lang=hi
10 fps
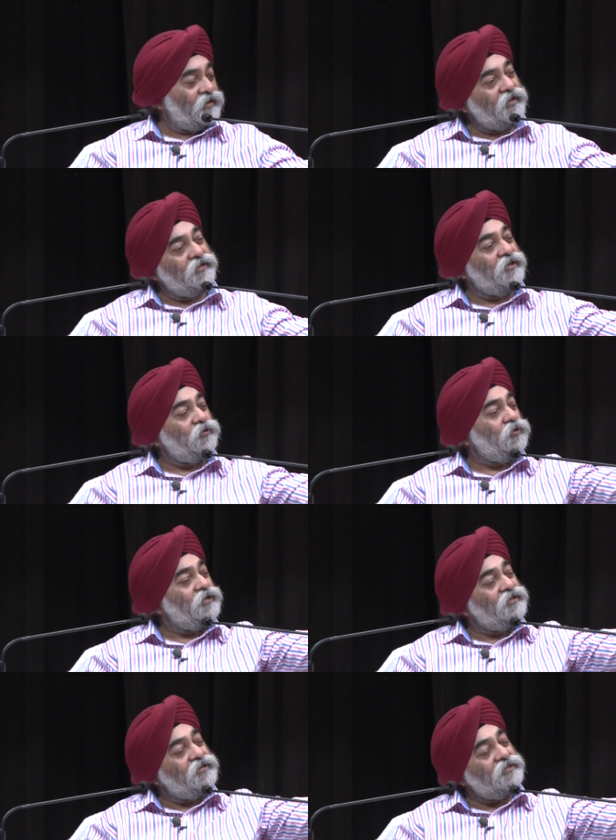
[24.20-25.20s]
कि ये देखो
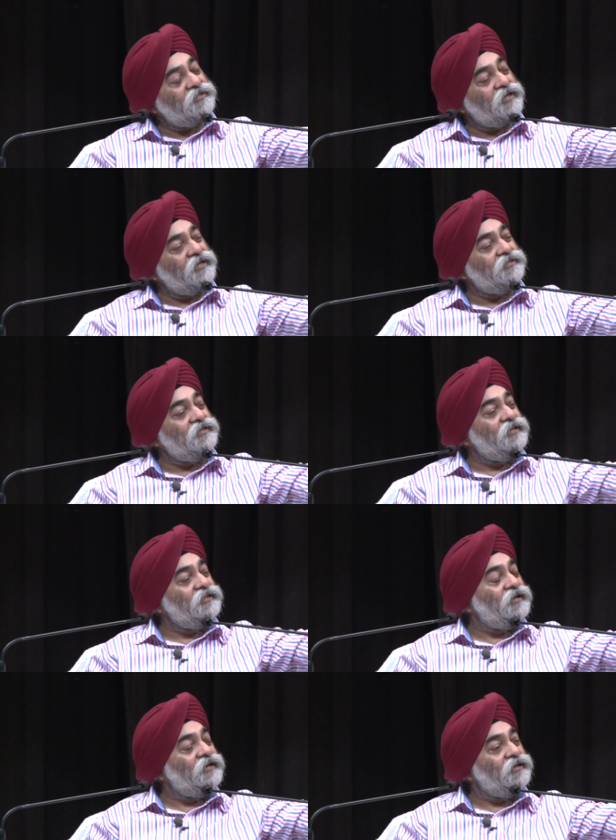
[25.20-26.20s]
ये डस्ट है इसकी
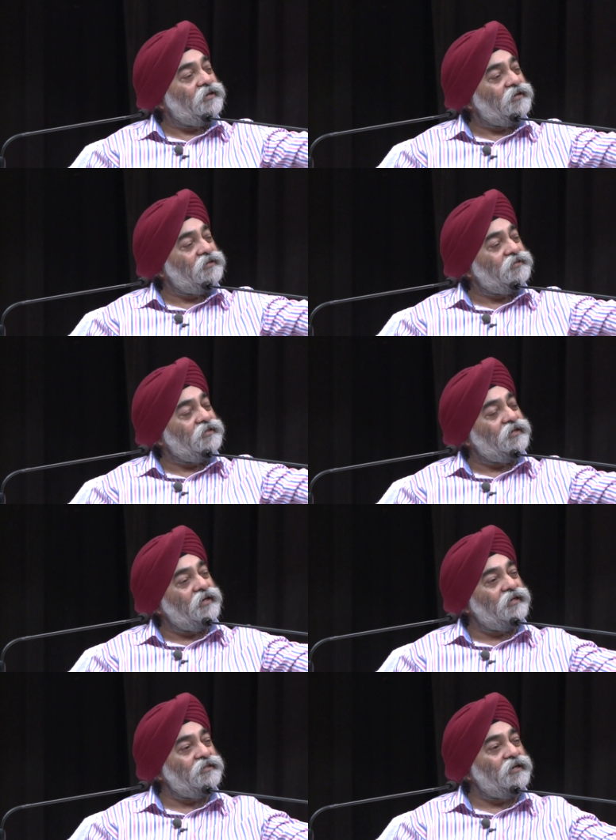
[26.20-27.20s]
निंदा नहीं करनी चाहिए
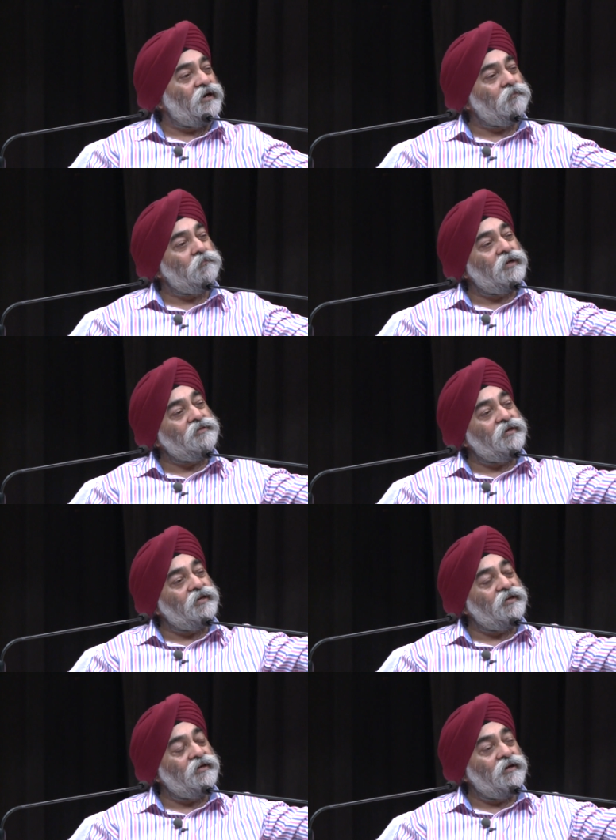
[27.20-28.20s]
एक दिन हम मर
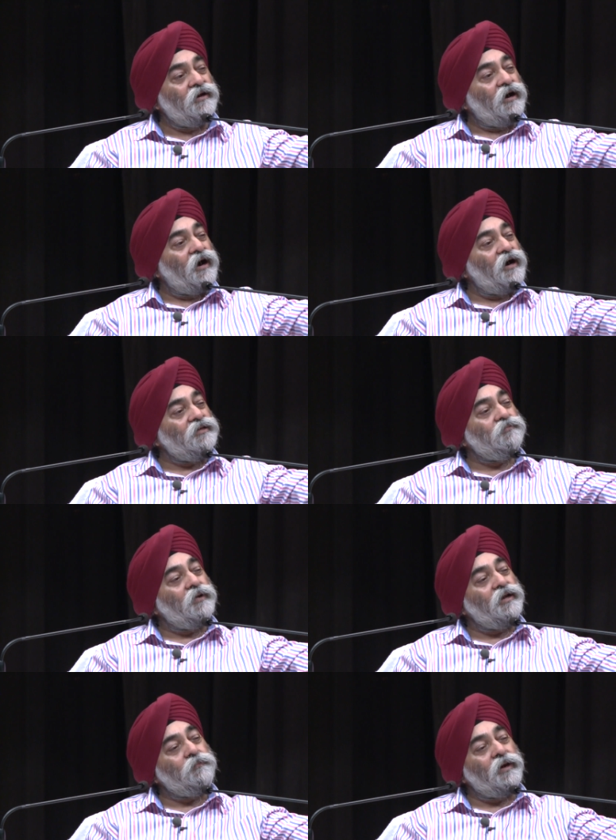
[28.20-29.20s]
जाएंगे आज
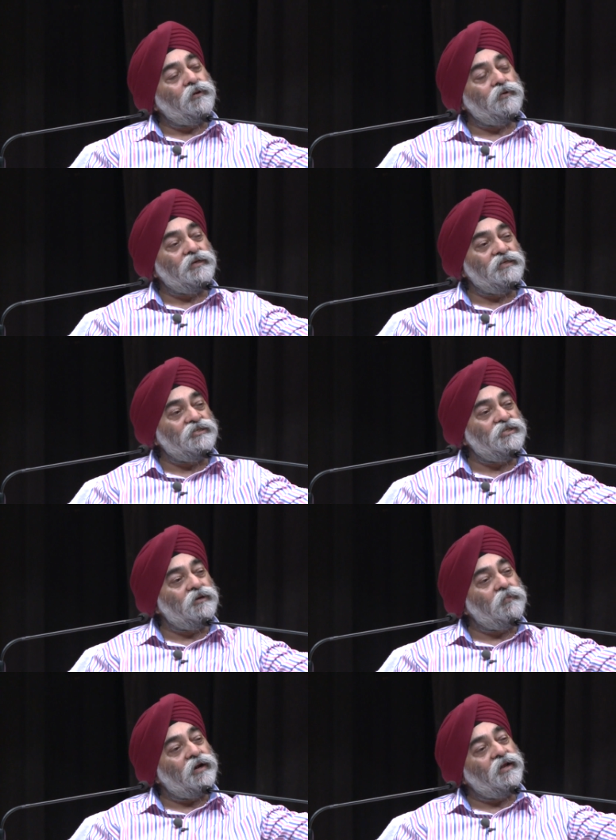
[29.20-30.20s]
हमारे पैरों के नीचे
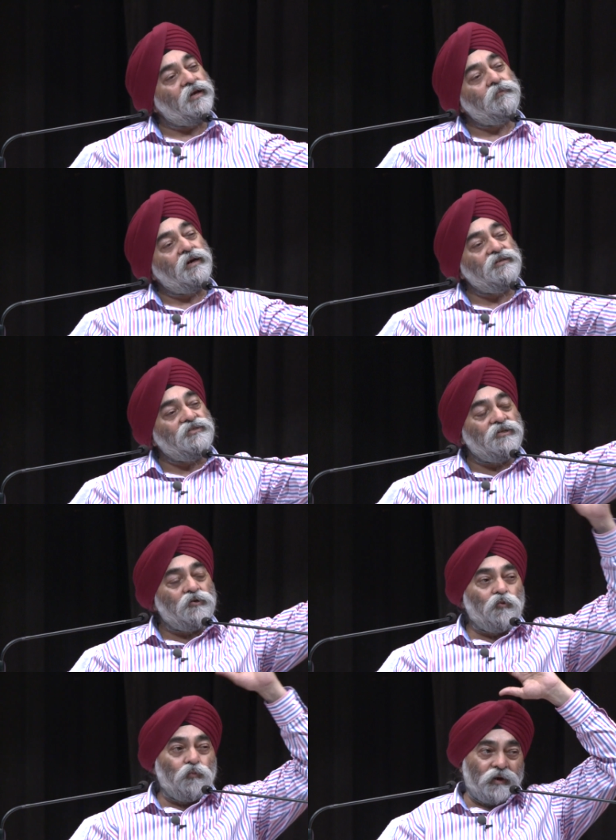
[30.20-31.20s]
या मरने के मारे सिर
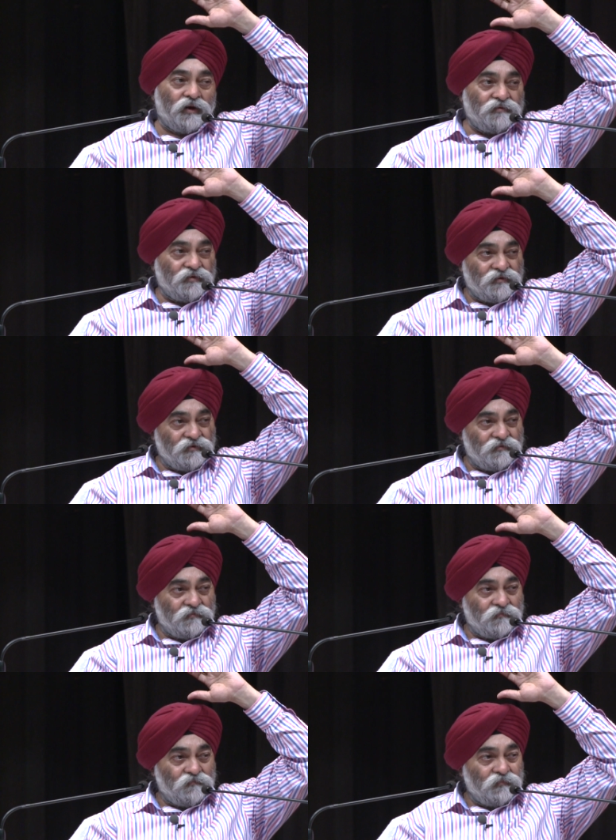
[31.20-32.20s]
के ऊपर आ जाएगी
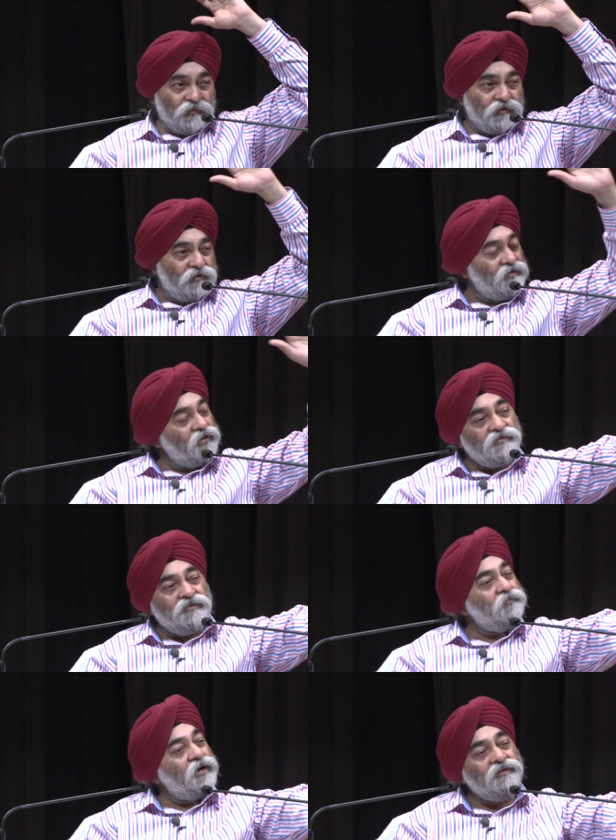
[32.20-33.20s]
ये
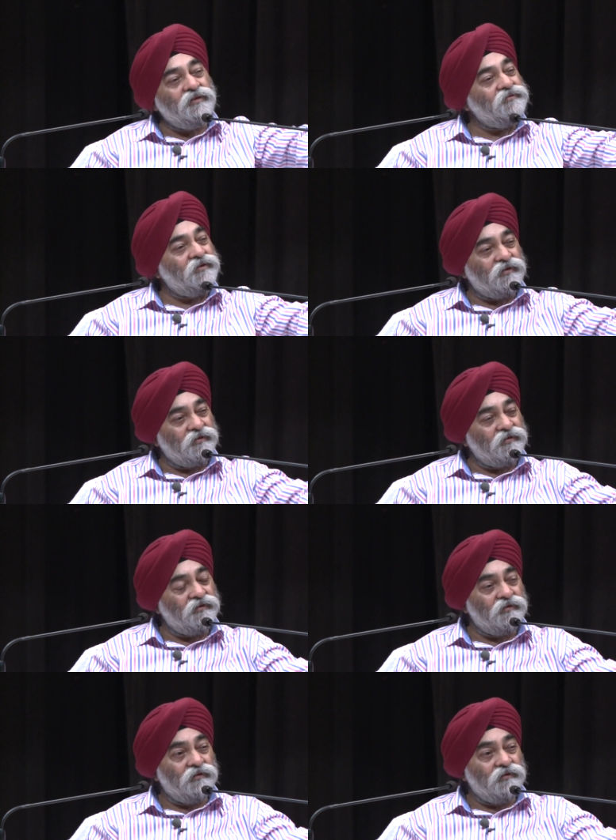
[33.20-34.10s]
इसकी बात नहीं चल रही है